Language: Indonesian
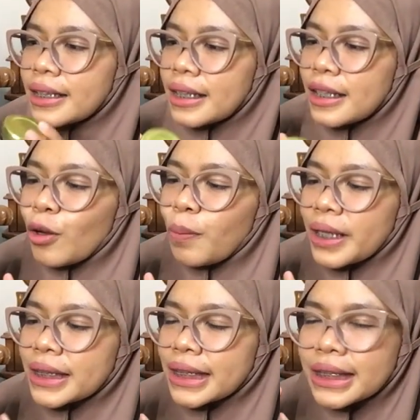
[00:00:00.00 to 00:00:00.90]
jadi
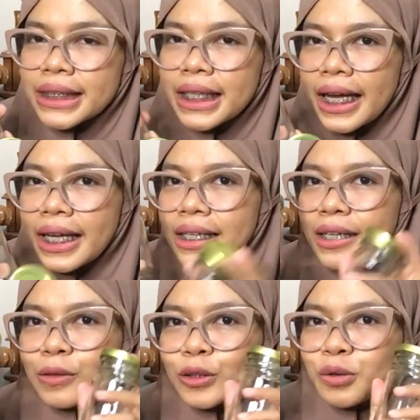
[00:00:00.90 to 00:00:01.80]
toples kecil kayak
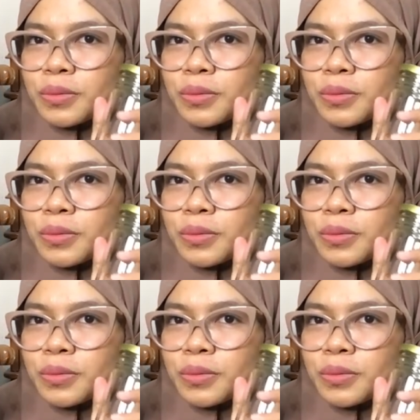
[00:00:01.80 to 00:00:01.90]
gini lucu